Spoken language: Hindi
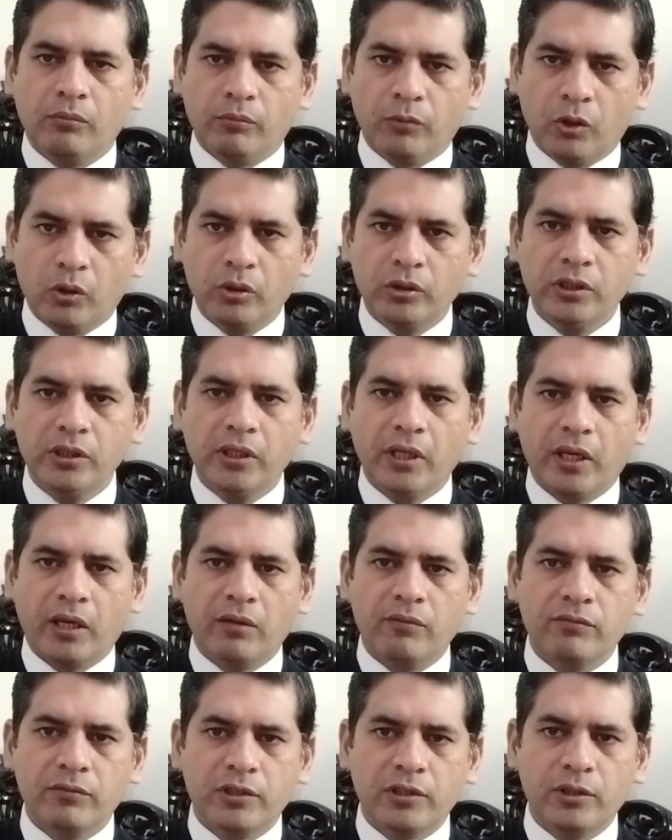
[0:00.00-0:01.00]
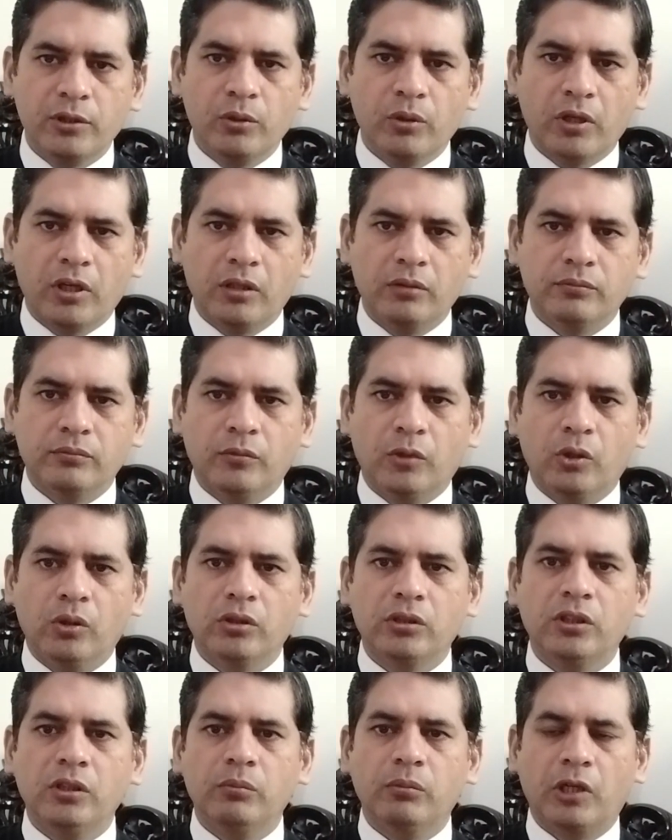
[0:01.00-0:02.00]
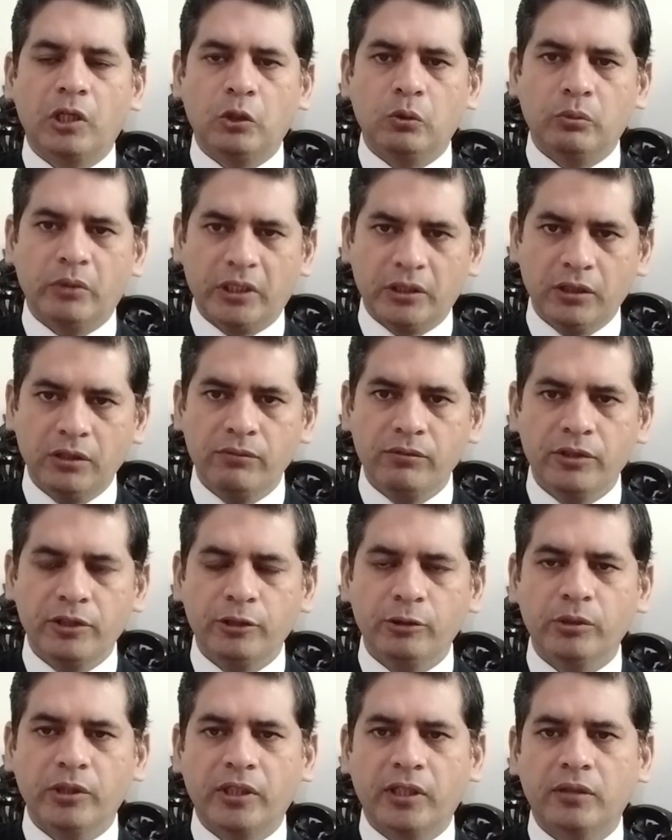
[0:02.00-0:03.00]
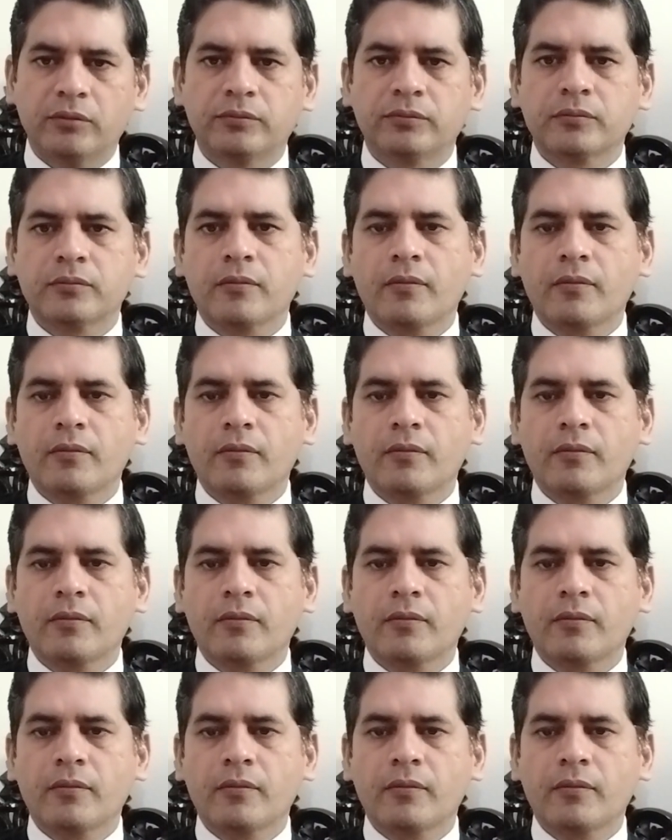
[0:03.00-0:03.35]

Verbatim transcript: बहुत ही अहम वीडियो है बहुत ही मालूमती वीडियो है